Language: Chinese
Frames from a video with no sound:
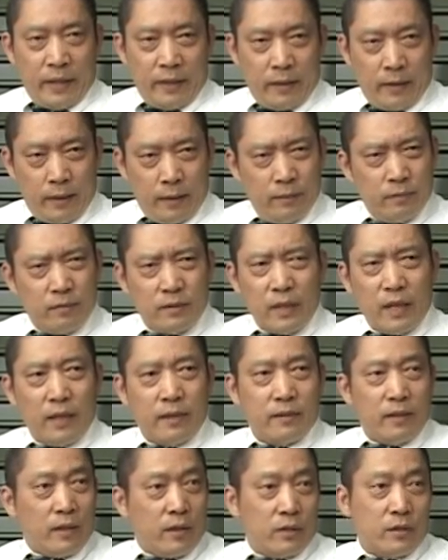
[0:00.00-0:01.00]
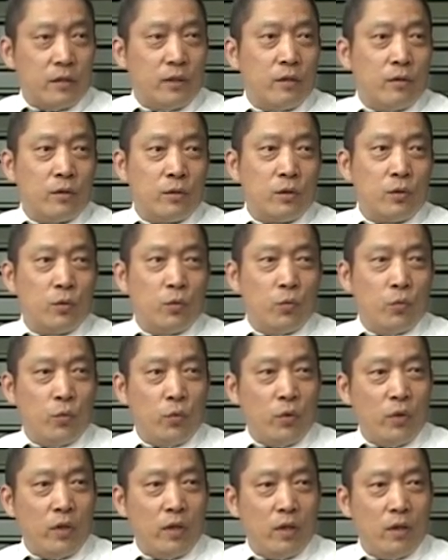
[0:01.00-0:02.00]
年在这个时候，就是
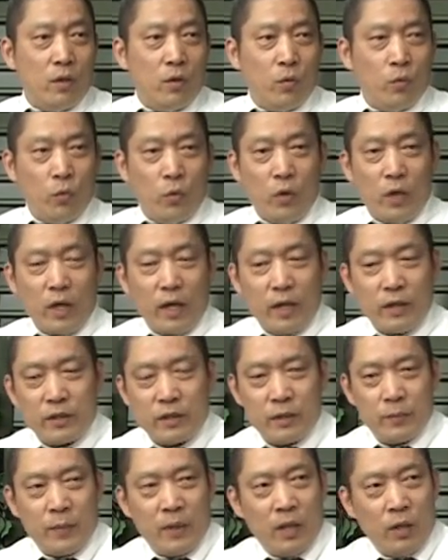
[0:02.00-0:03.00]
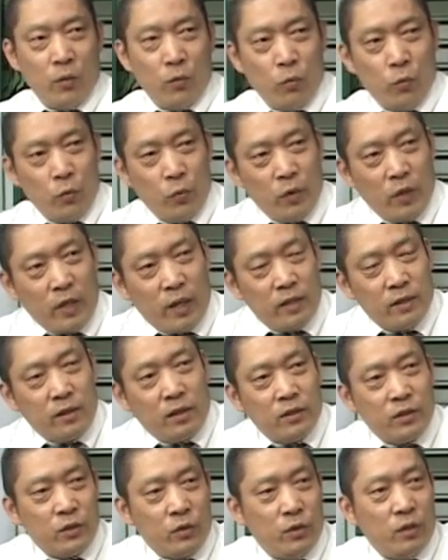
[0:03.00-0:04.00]
五月开始吧，5月开始
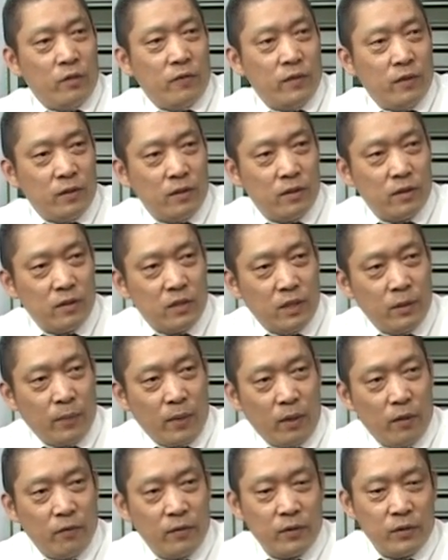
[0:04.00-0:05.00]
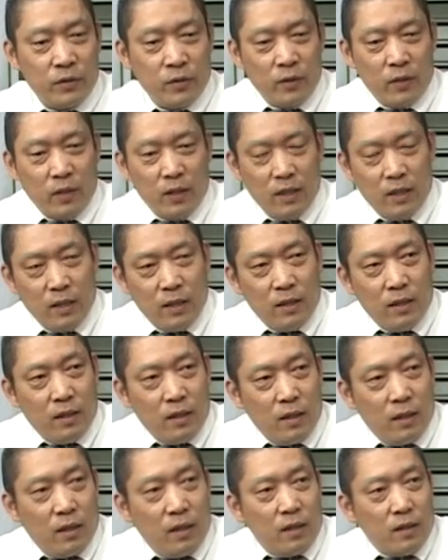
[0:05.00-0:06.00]
到7月份、7、8月份的时候，
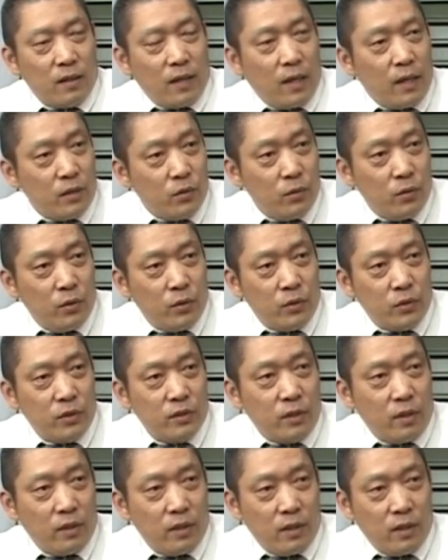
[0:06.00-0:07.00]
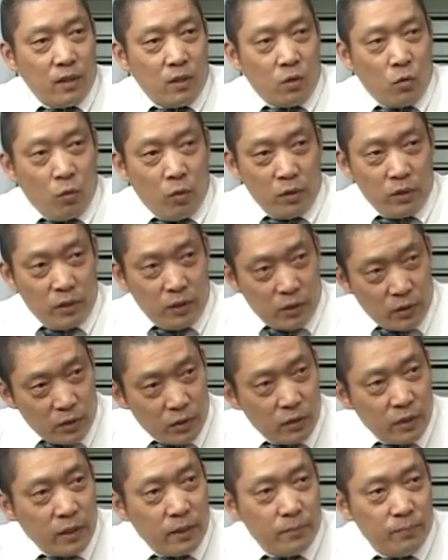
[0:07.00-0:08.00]
他都会制造一个国际
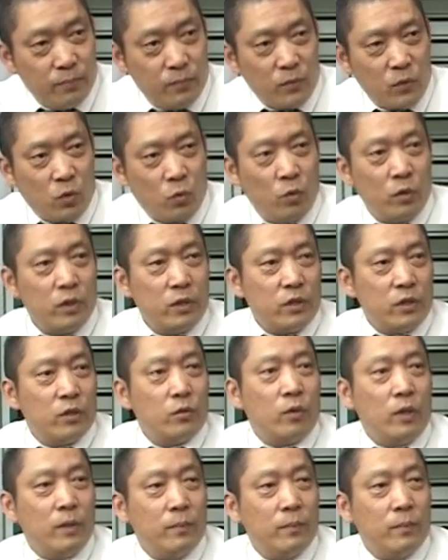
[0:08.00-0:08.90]
事件、国际事端。